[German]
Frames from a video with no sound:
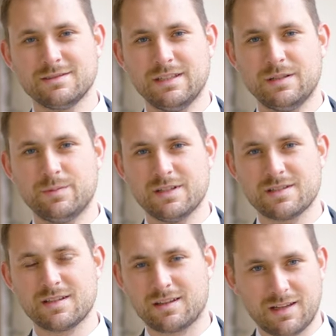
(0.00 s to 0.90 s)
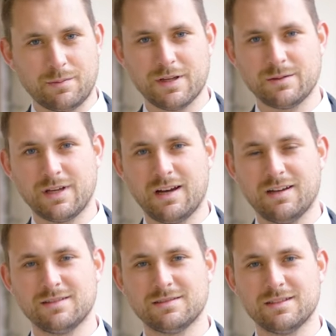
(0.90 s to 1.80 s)
Ich bin seit knapp einem
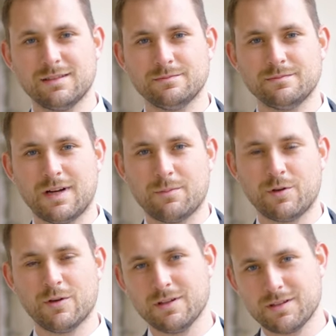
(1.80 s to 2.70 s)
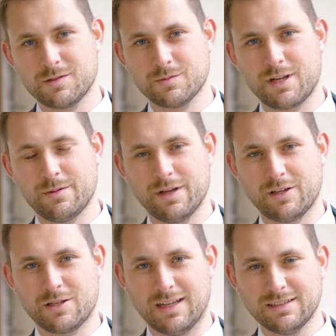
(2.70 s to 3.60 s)
Jahr ähm, Abgeordneter zum
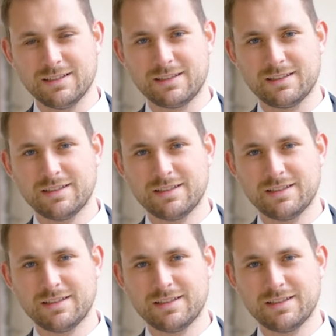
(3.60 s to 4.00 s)
Steiermärkischen Landtag.